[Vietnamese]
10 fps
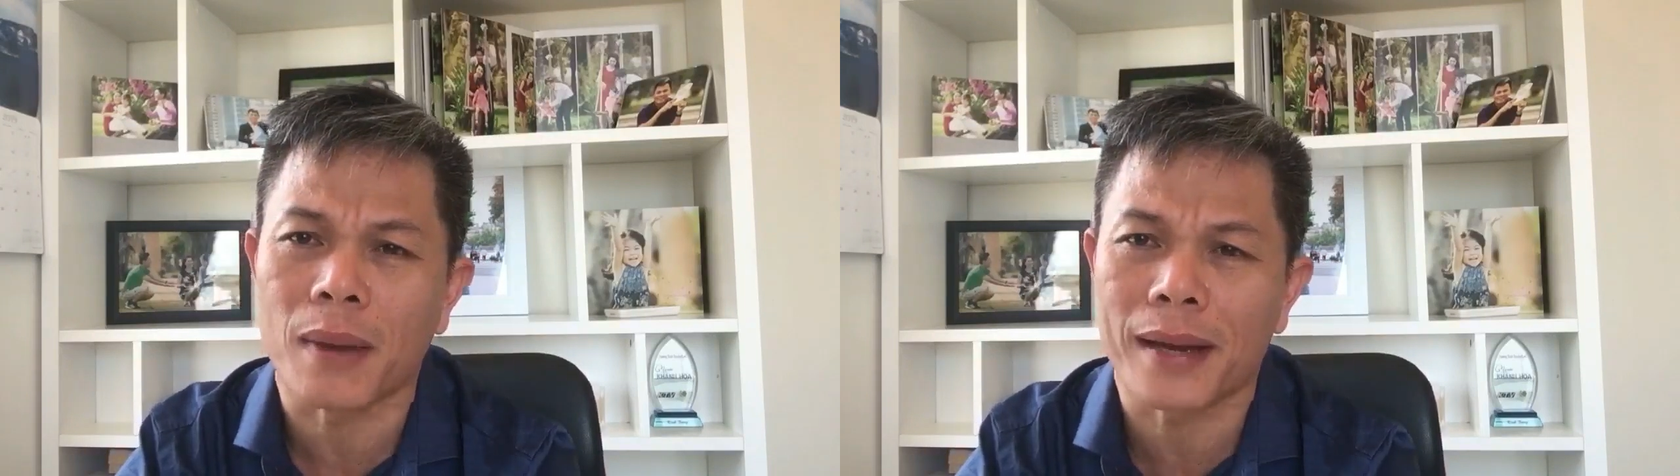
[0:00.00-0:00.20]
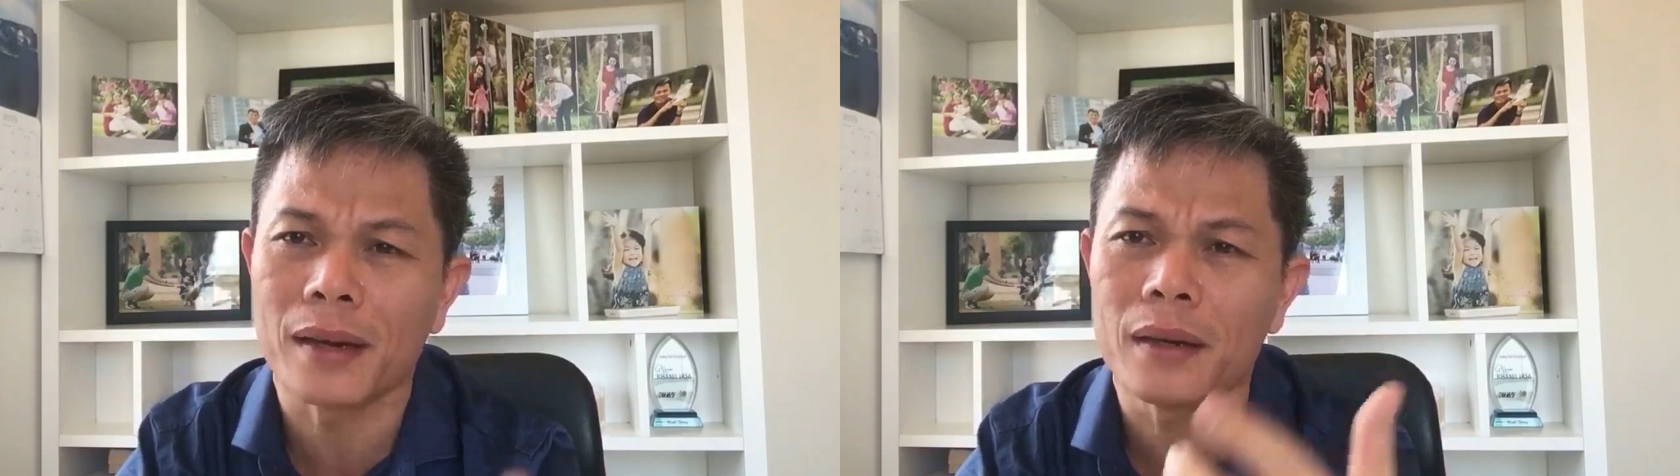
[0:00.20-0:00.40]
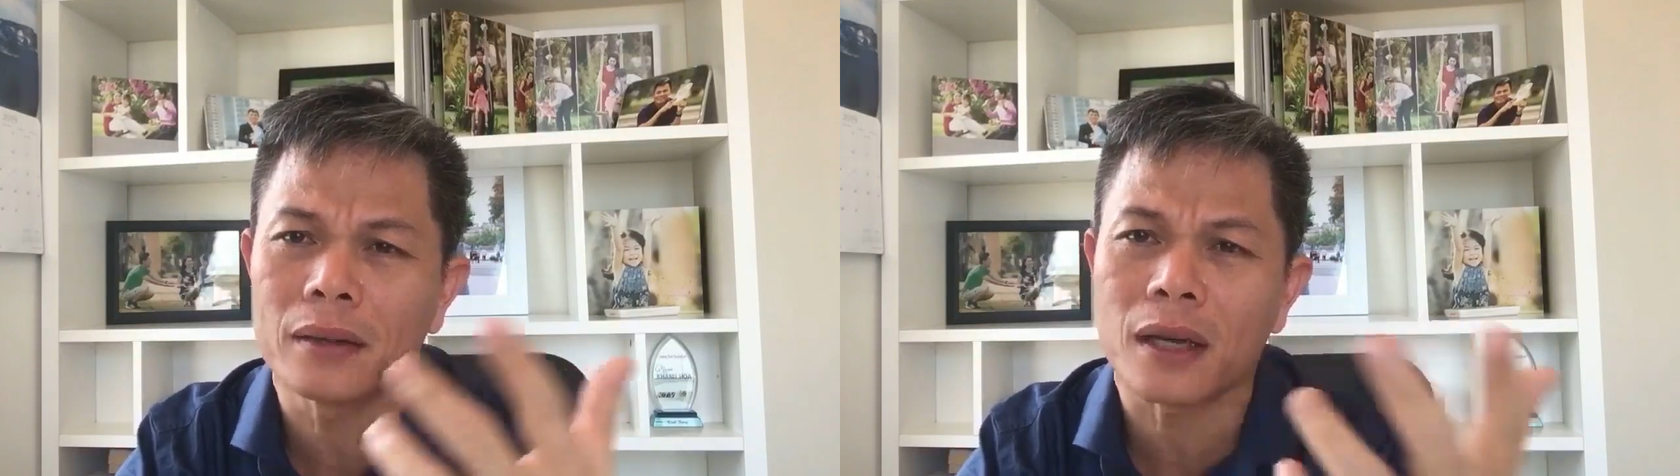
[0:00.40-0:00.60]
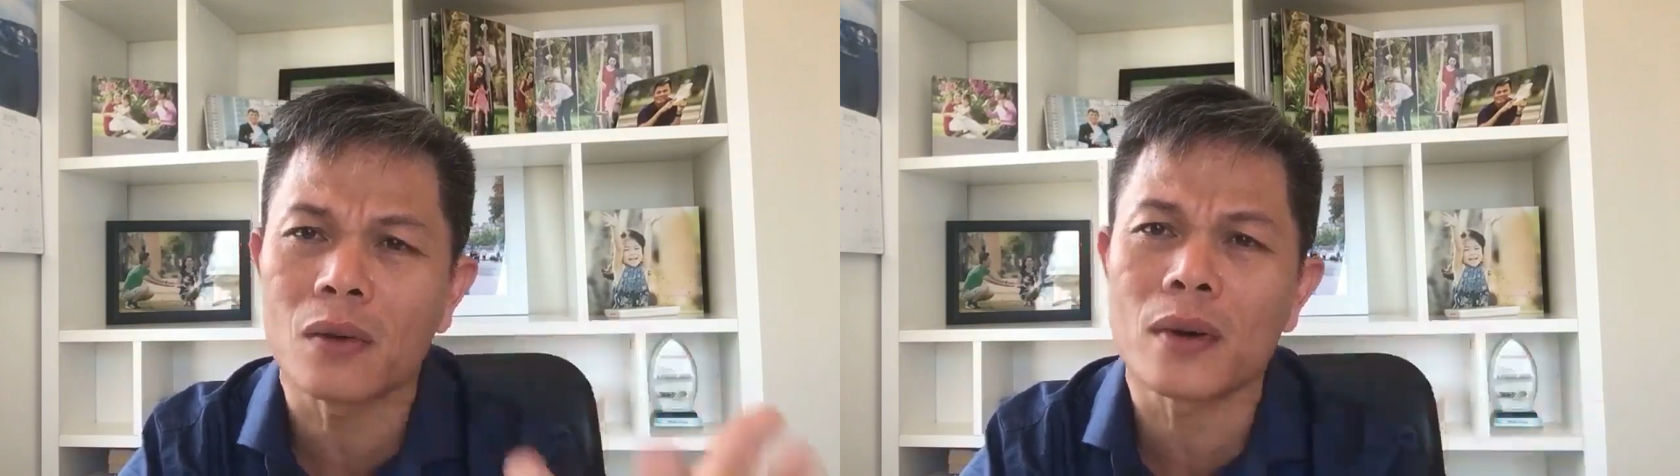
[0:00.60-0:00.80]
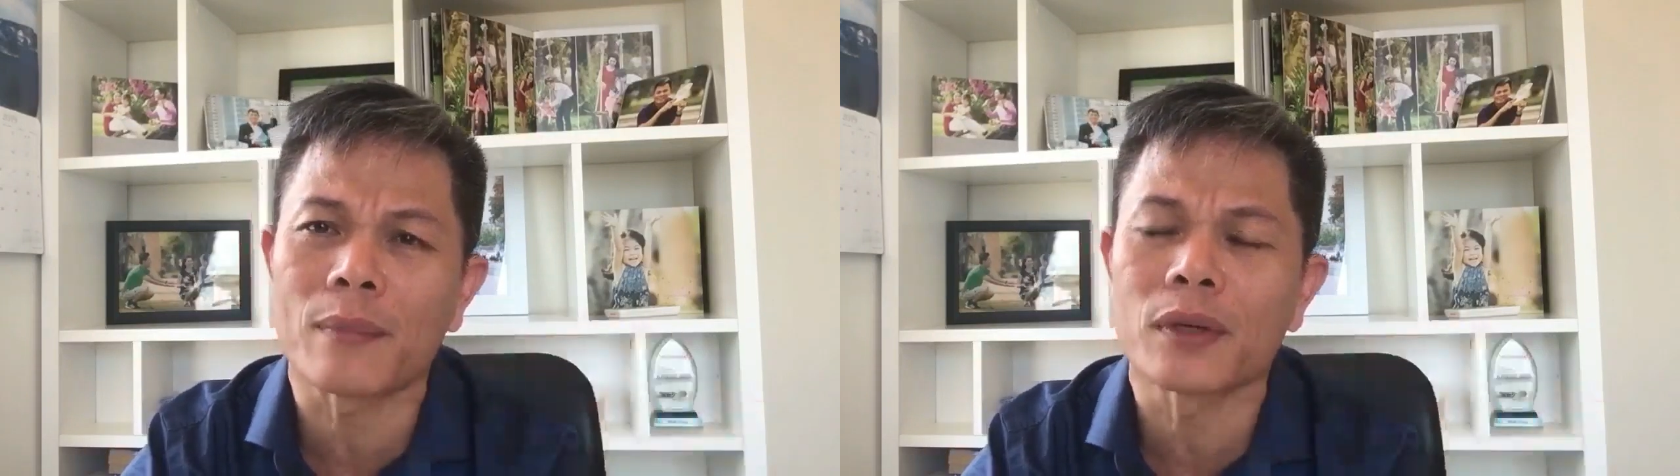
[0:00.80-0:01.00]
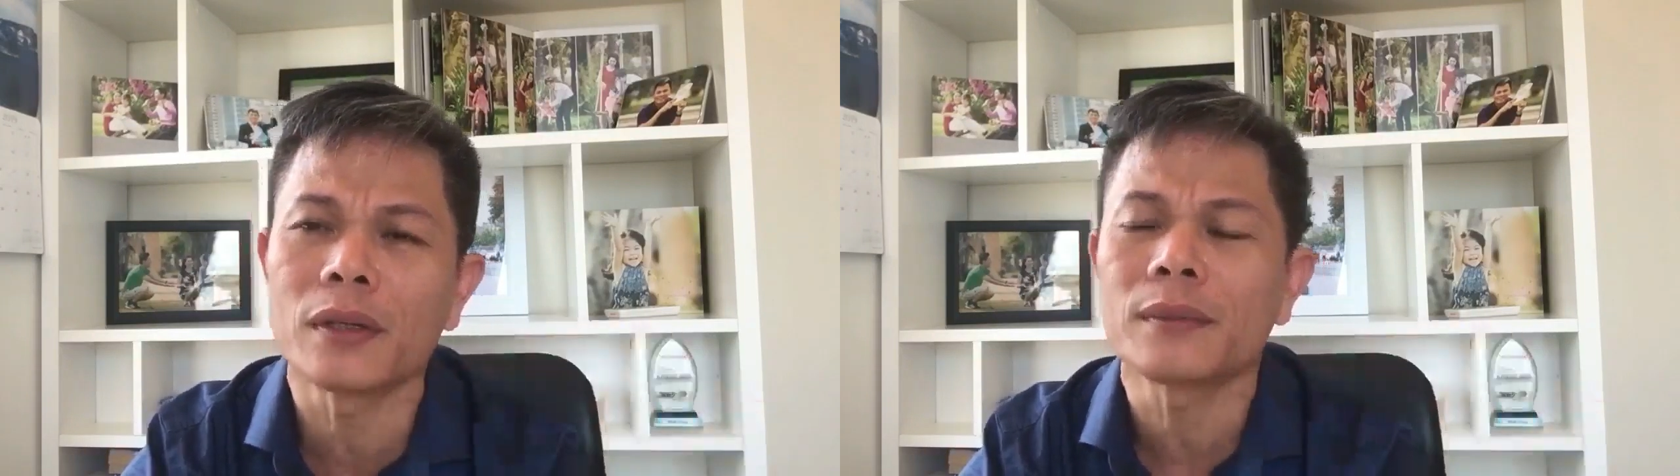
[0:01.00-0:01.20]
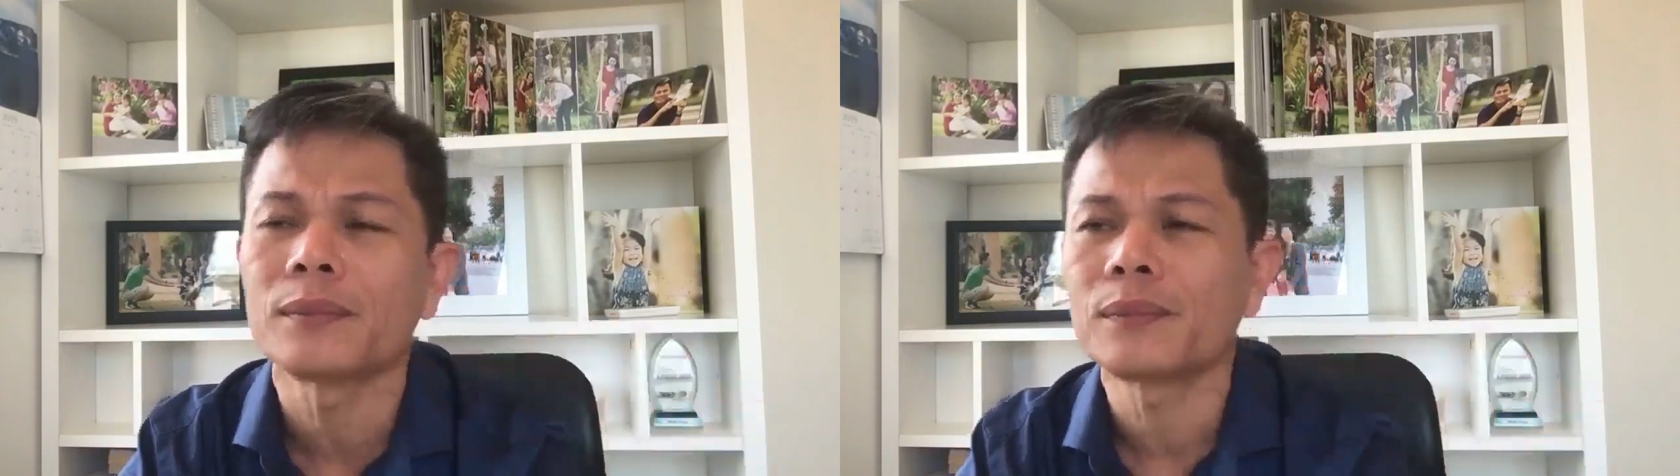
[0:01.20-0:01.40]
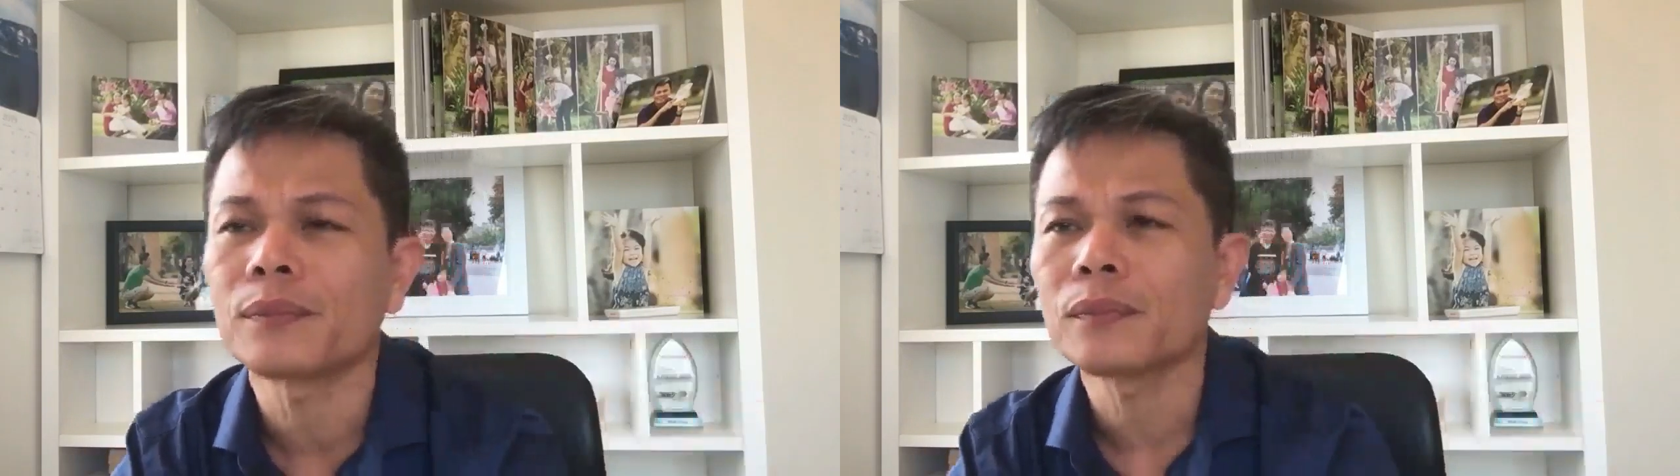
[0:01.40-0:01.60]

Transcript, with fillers: bảy sáu năm trước